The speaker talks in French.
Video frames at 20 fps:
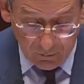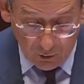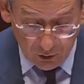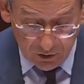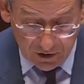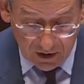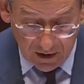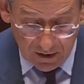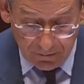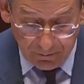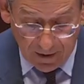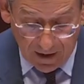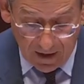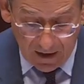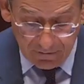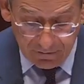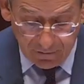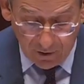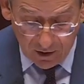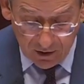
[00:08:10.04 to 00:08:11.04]
démontrer
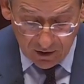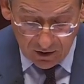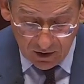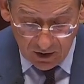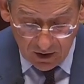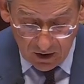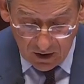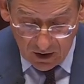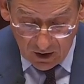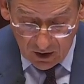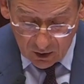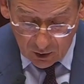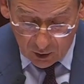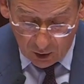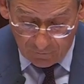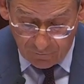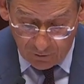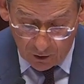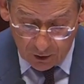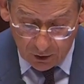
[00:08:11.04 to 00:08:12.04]
par un vote
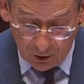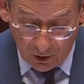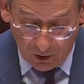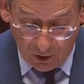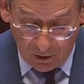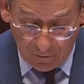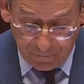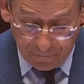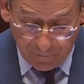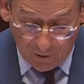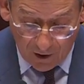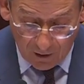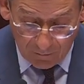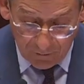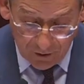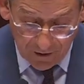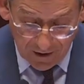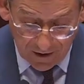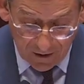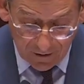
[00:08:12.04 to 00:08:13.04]
que votre
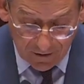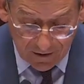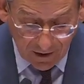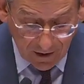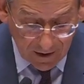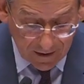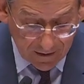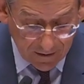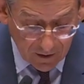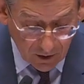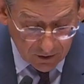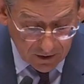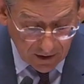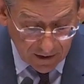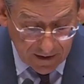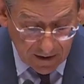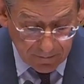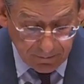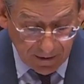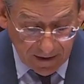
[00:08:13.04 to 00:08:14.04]
réforme des retraites
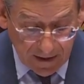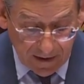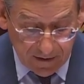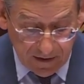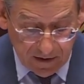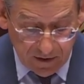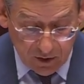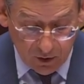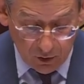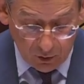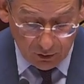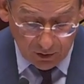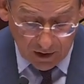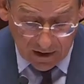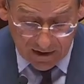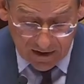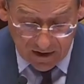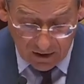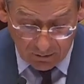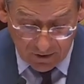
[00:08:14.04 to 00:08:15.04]
n'entraînait pas l'adhésion
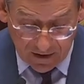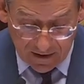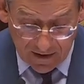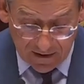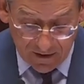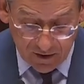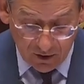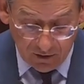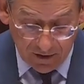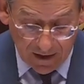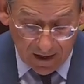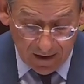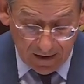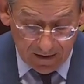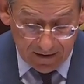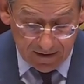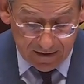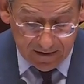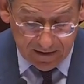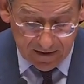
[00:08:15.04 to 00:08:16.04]
de l'Assemblée
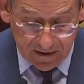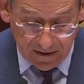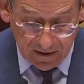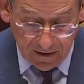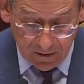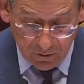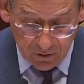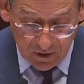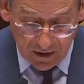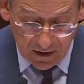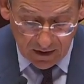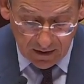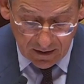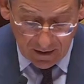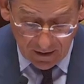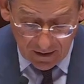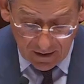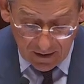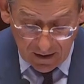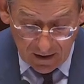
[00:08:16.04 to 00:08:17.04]
nationale ici
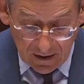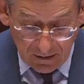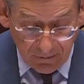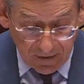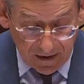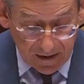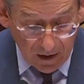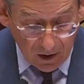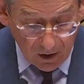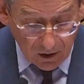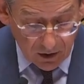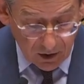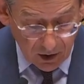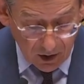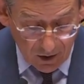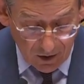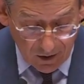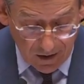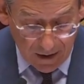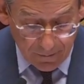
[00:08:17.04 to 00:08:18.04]
réunie. Mais là
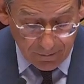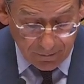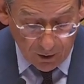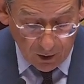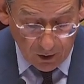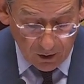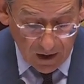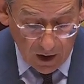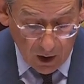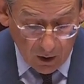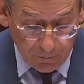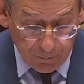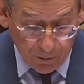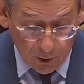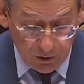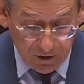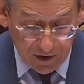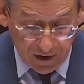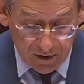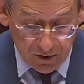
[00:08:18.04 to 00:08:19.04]
encore, la peur l'a
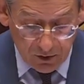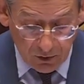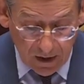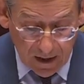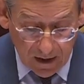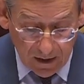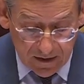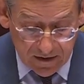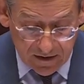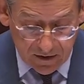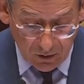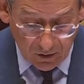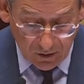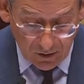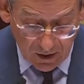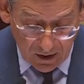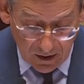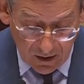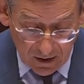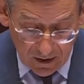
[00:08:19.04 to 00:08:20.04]
emporté sur la
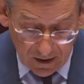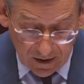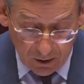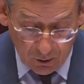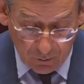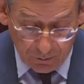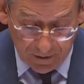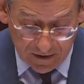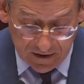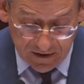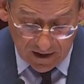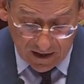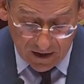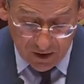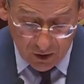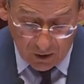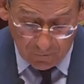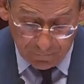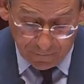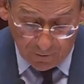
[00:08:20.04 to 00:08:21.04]
raison et le
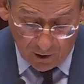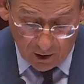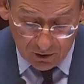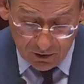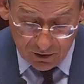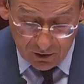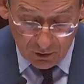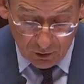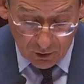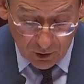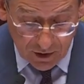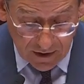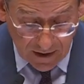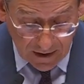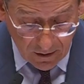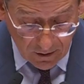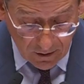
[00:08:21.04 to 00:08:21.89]
passage en force sur le